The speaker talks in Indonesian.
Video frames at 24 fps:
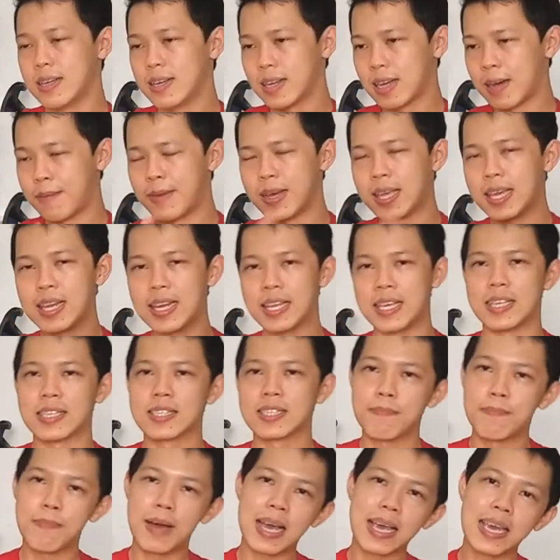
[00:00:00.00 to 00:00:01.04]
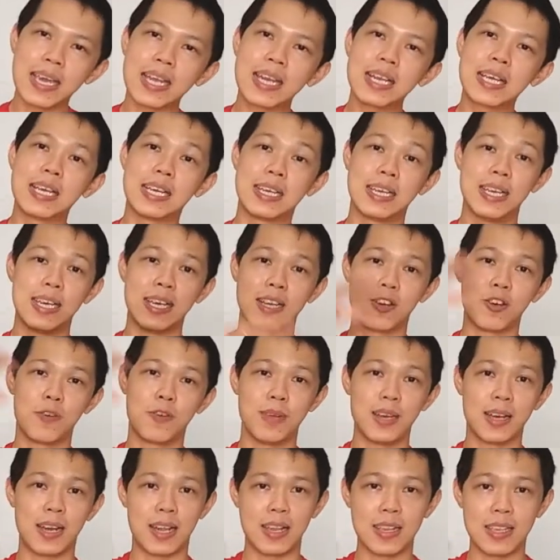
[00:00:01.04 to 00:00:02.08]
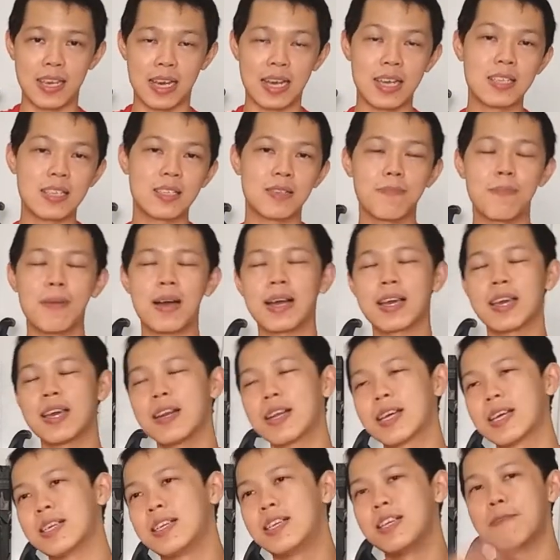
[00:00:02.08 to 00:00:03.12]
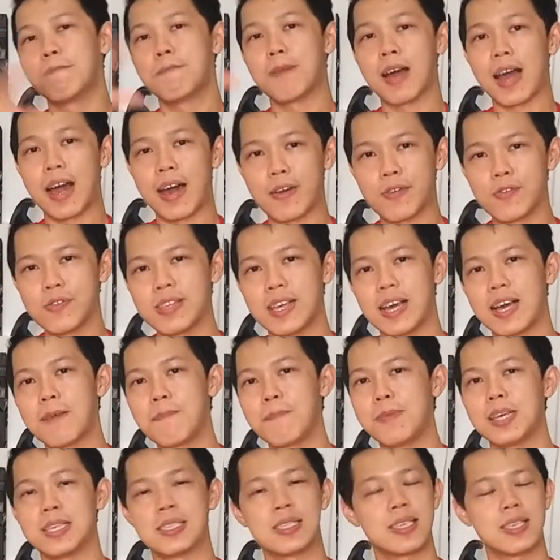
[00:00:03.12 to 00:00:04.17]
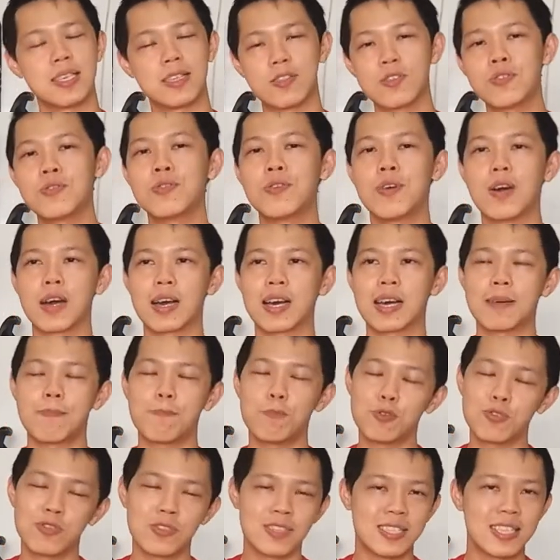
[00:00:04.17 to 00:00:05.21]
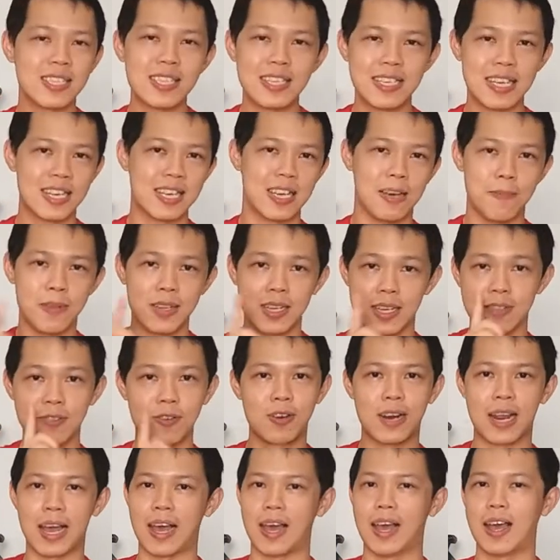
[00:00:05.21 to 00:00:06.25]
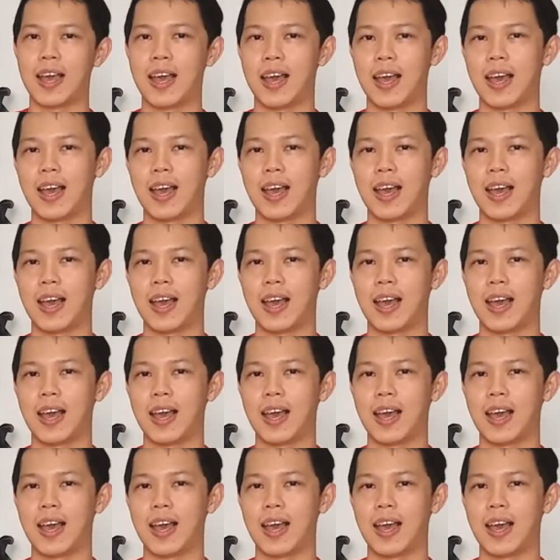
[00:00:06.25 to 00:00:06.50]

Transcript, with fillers: Gampangnya ini, semakin gede nominalnya, semakin gede pengaruhnya, biasanya itu keputusan tidak diambil satu orang.